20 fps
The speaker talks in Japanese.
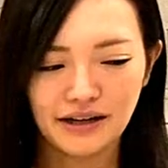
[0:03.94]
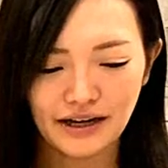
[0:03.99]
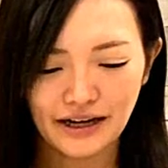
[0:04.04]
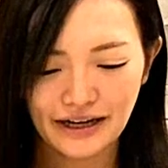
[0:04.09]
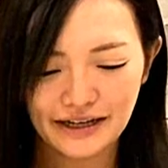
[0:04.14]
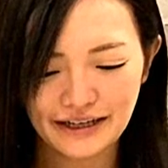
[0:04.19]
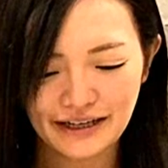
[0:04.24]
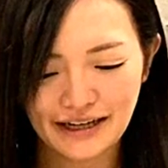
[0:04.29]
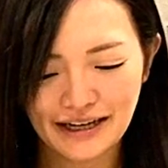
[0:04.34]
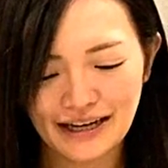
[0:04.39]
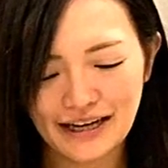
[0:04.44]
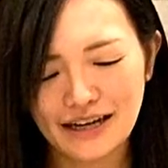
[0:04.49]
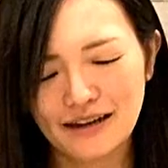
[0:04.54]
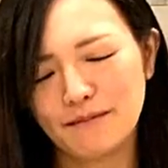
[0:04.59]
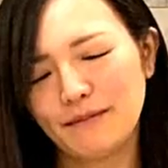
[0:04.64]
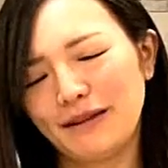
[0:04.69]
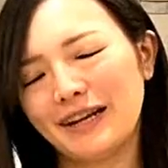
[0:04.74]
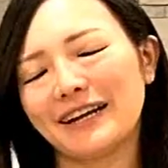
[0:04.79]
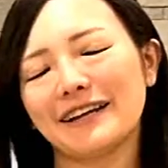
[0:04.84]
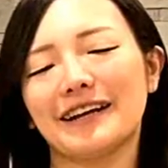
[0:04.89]
はい、えー、
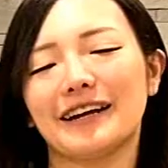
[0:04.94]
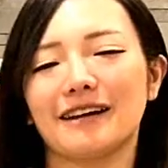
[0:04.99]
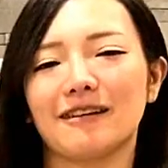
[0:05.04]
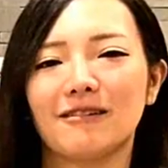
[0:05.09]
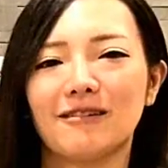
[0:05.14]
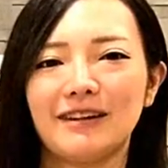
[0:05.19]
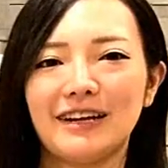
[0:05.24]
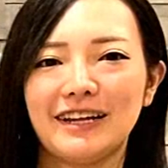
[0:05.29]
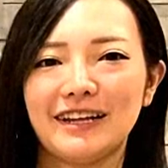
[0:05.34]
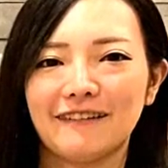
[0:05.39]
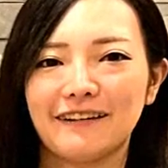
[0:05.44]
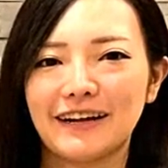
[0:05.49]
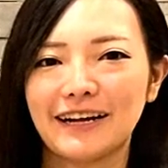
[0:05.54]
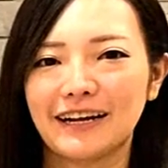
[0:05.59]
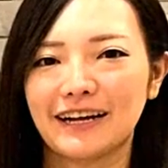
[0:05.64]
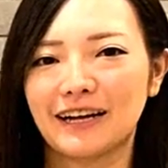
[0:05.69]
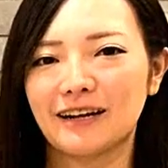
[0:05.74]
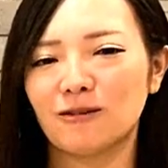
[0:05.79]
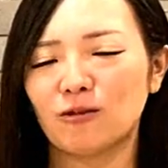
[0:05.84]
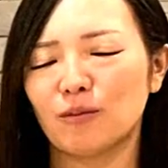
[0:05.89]
皆さんこんにちは、
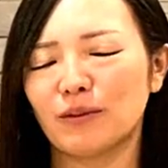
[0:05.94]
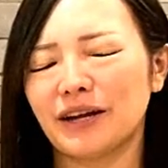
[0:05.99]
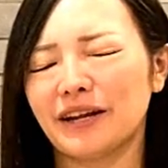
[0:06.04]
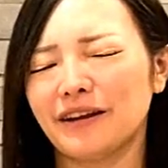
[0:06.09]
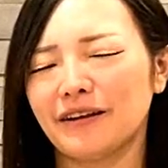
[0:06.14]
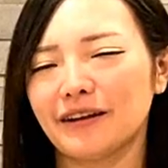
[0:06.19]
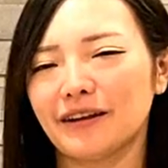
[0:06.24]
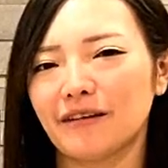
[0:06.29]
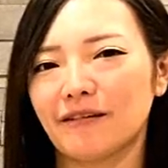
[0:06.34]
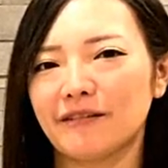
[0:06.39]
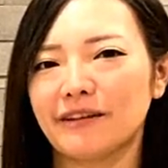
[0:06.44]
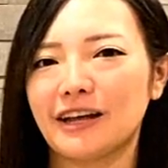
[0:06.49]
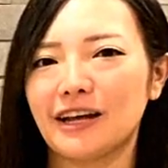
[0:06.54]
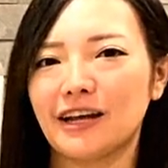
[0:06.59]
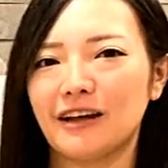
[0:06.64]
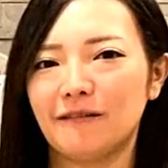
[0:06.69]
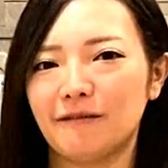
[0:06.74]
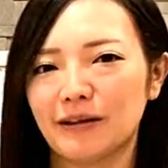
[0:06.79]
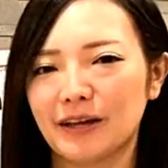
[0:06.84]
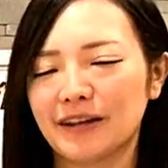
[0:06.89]
海王まりのでござ
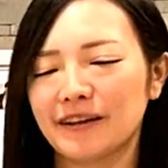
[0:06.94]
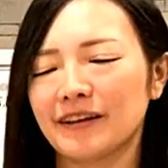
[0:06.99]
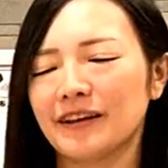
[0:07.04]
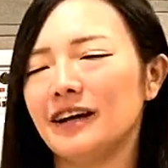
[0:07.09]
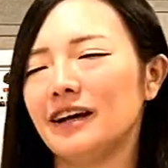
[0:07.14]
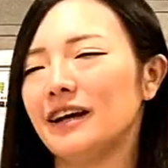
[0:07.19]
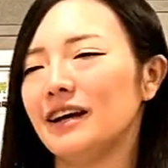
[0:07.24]
います。